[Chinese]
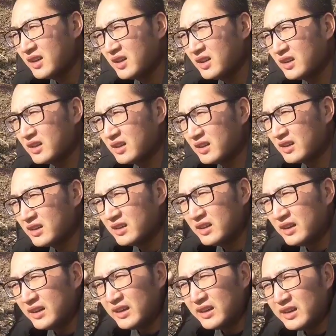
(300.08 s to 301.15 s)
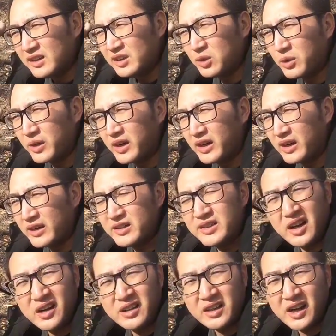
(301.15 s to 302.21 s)
嗯，一会儿先
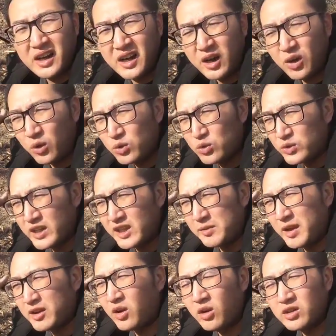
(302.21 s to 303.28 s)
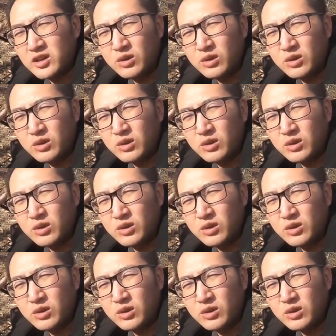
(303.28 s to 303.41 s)
让它红薯在里面烤着。